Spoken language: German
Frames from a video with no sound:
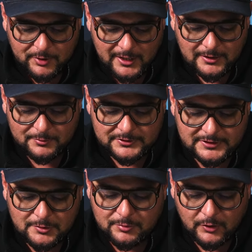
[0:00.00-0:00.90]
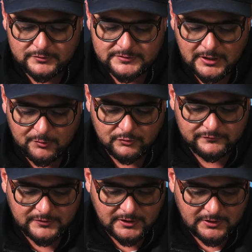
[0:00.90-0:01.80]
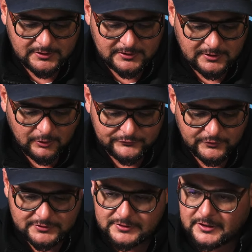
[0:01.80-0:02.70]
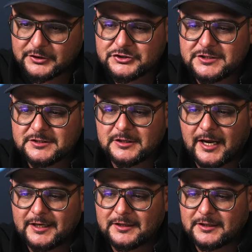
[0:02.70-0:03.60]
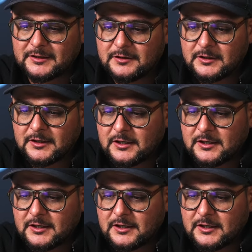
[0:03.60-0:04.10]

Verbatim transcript: Partnerbetriebe bei uns haben und wir dann auf solche Geschichten eingehen,